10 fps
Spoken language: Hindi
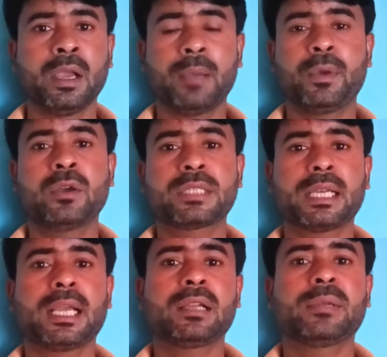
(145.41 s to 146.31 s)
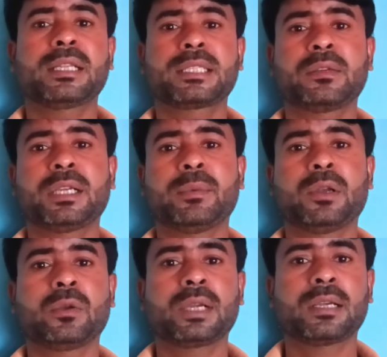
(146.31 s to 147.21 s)
अब बहुत सारे आंगनबाड़ी सेविका
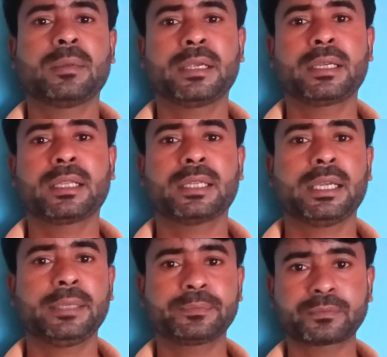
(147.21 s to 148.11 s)
बहनों का कमेंट आता है